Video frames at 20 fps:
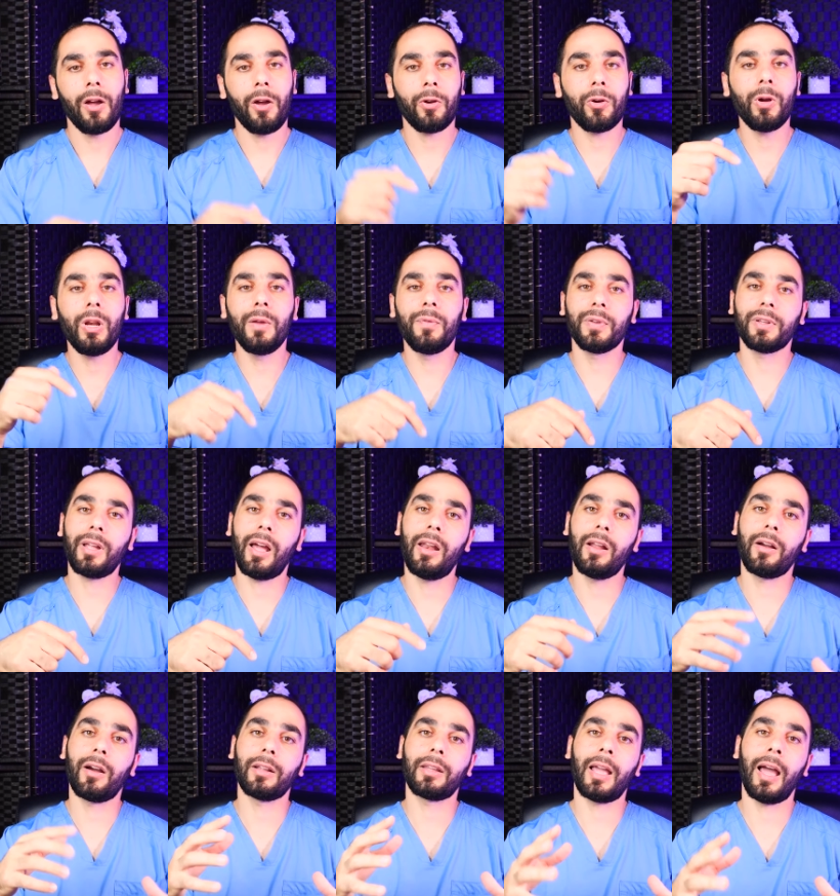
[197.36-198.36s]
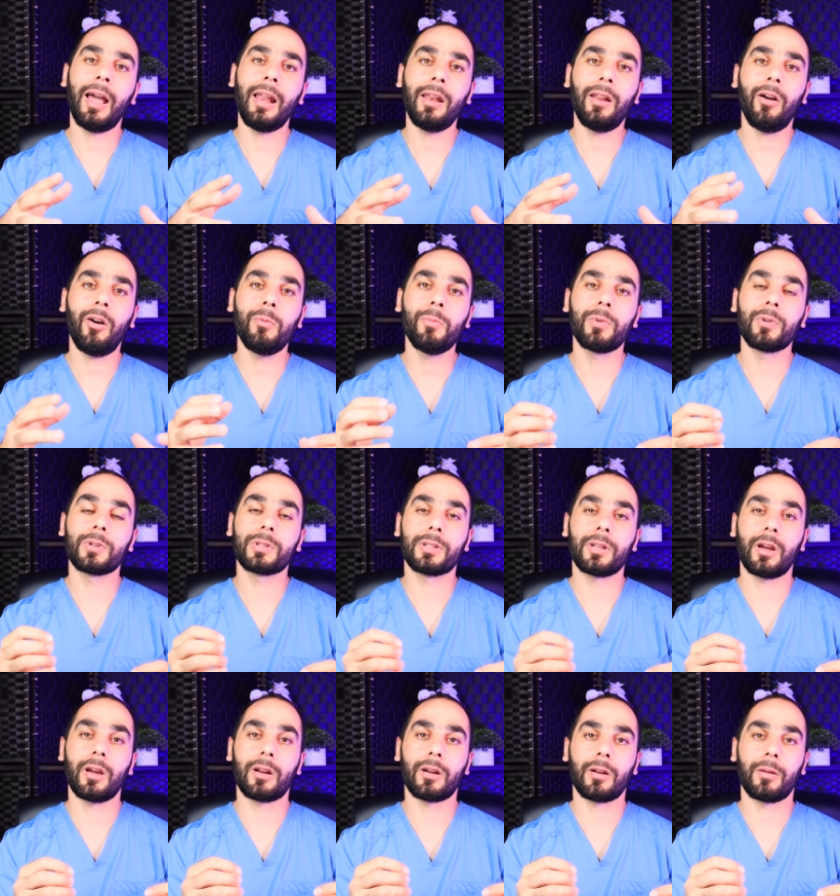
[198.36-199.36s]
احكوا لي في التعليقات هل عمره
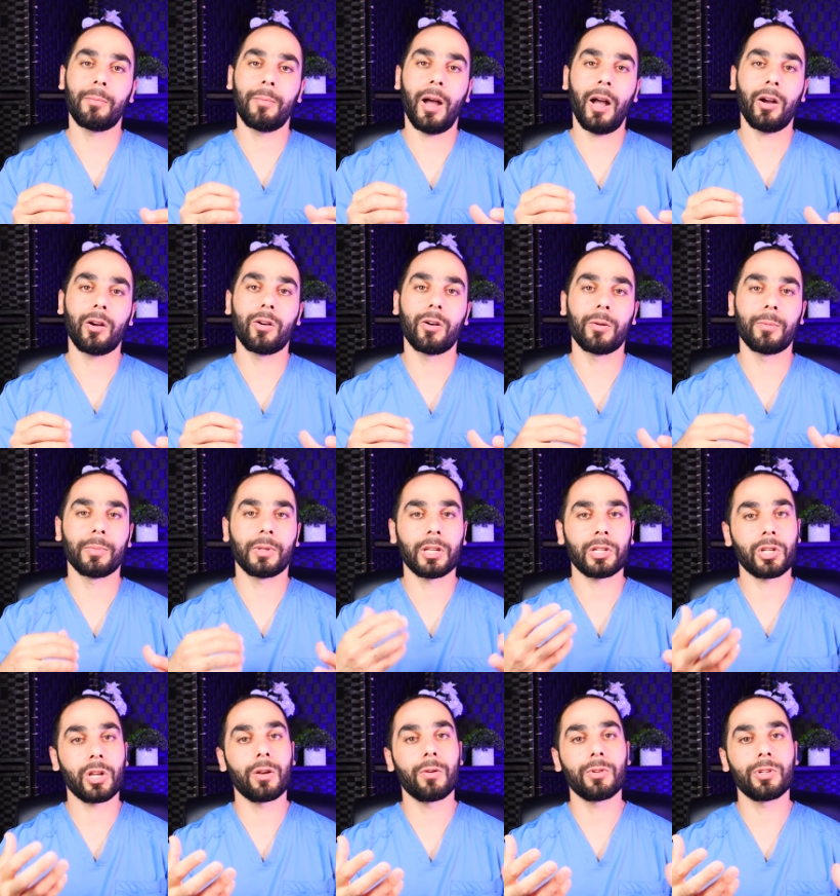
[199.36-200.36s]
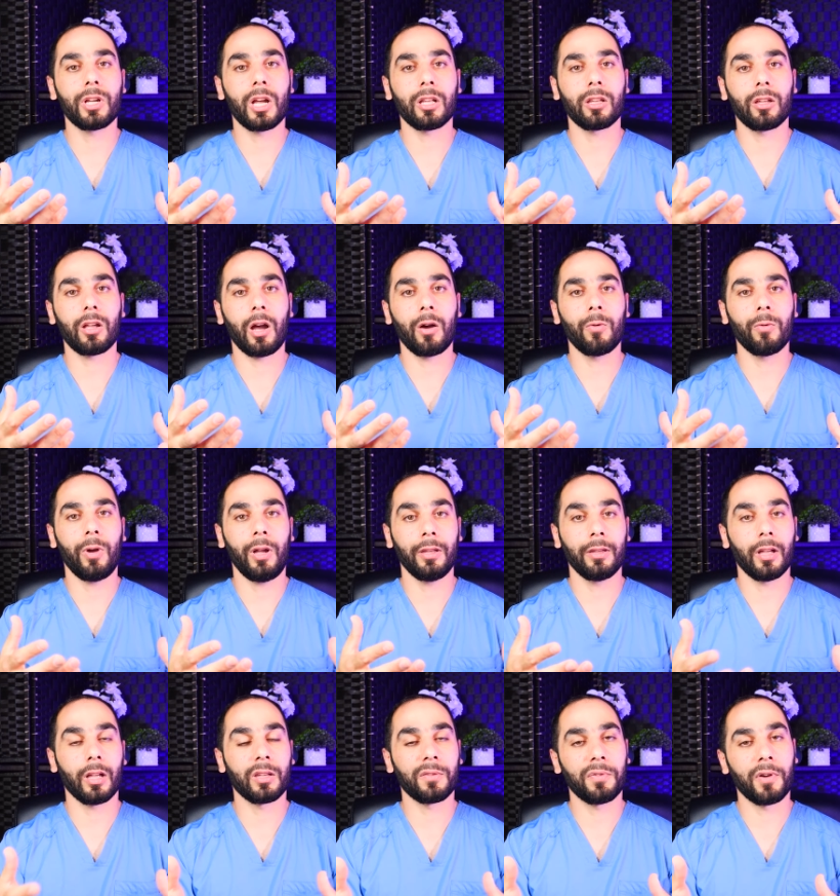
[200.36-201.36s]
صار معكم تشنجات او
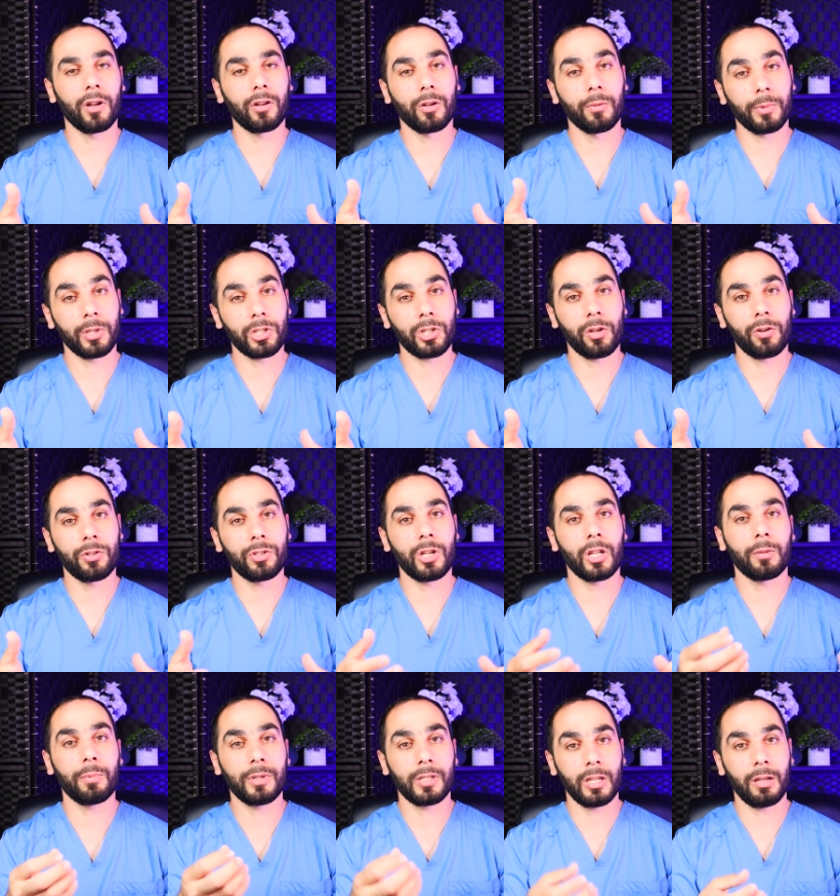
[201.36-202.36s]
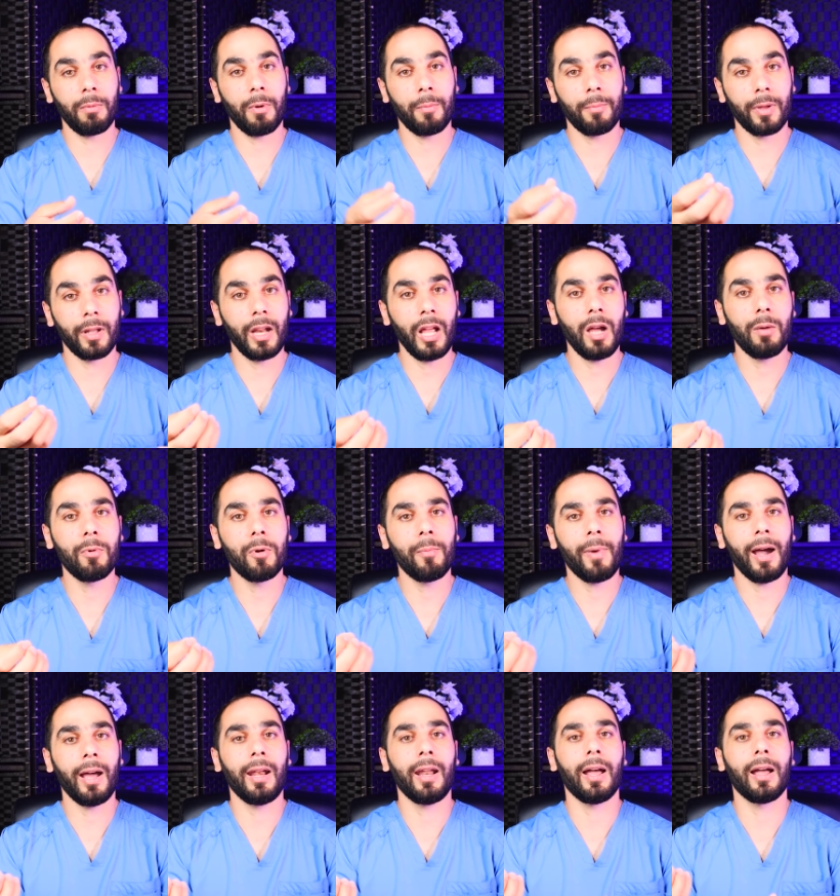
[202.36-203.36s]
عند اطفالكم تشنجات بسبب
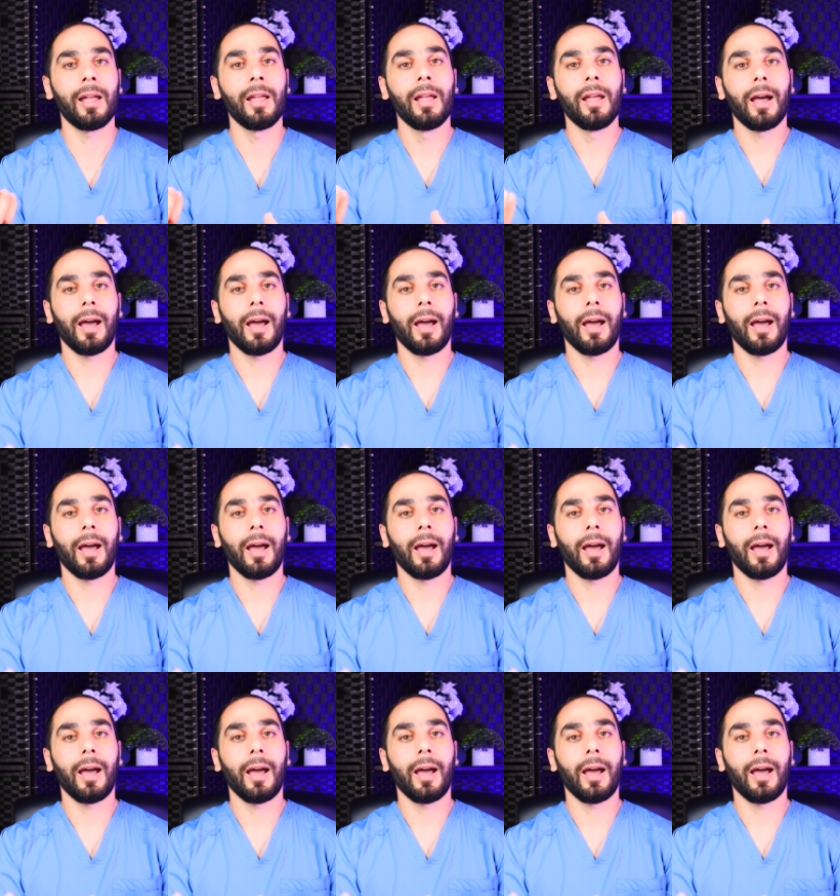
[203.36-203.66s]
لعبهم على